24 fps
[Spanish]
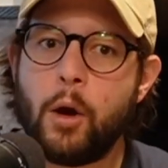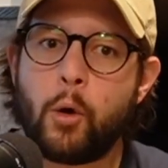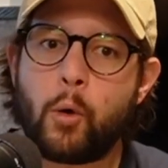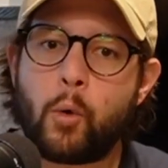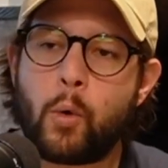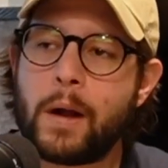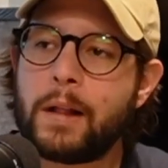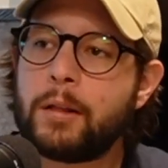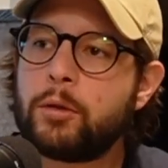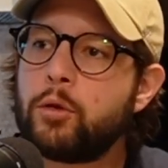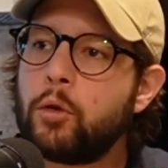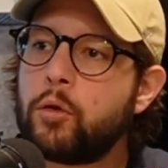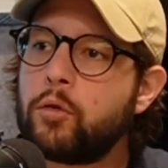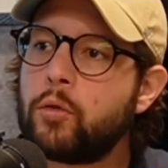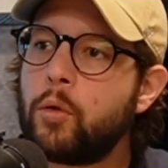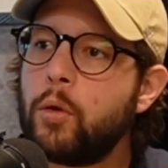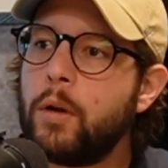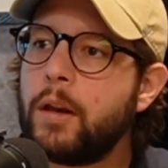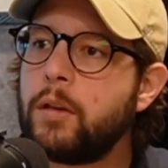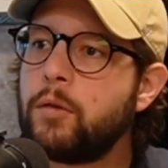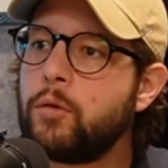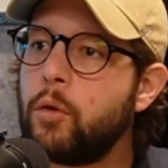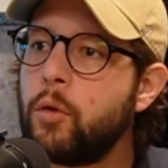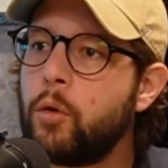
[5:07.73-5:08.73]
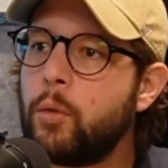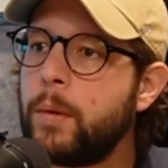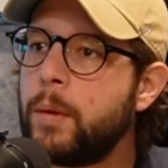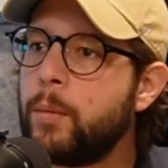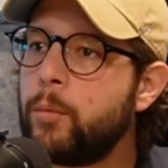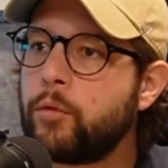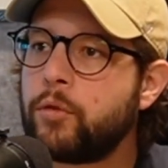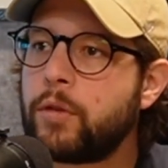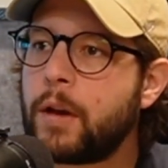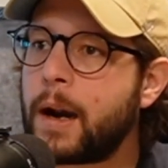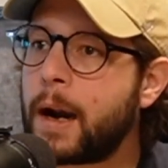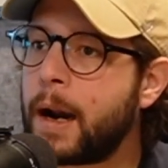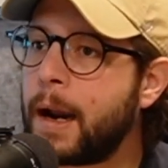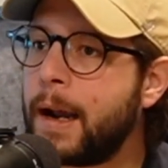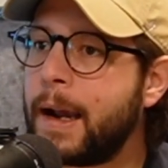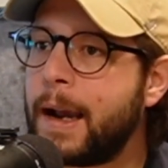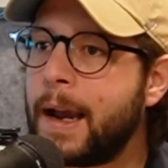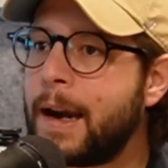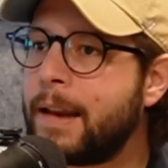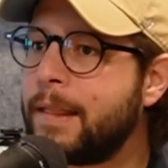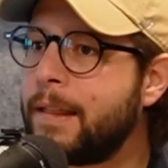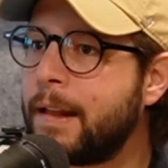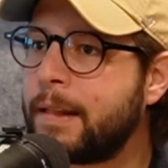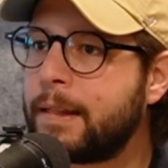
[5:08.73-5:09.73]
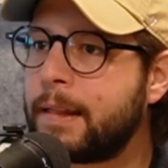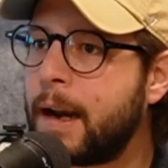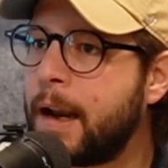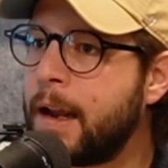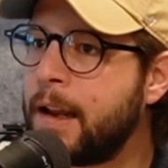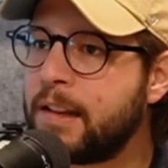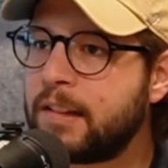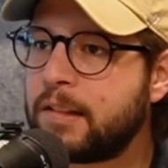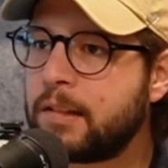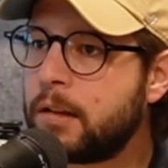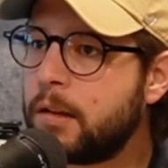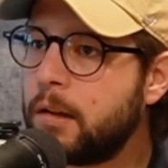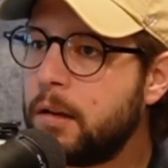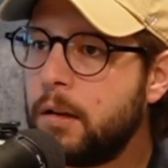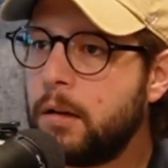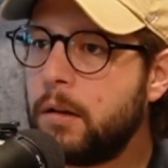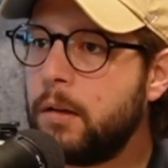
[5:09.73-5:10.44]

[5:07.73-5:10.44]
¿Cuántos goles no lo vimos arrancar de atrás?